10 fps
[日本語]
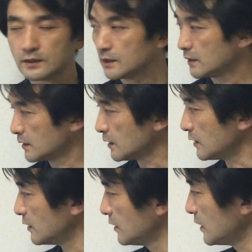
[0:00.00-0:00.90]
だか
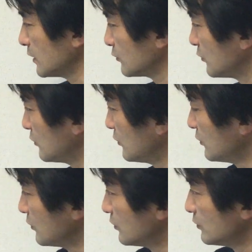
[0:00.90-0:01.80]
らあの
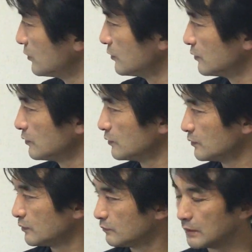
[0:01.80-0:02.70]

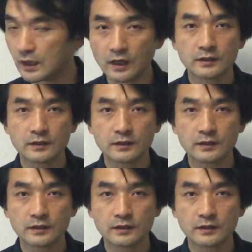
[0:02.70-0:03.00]
まあ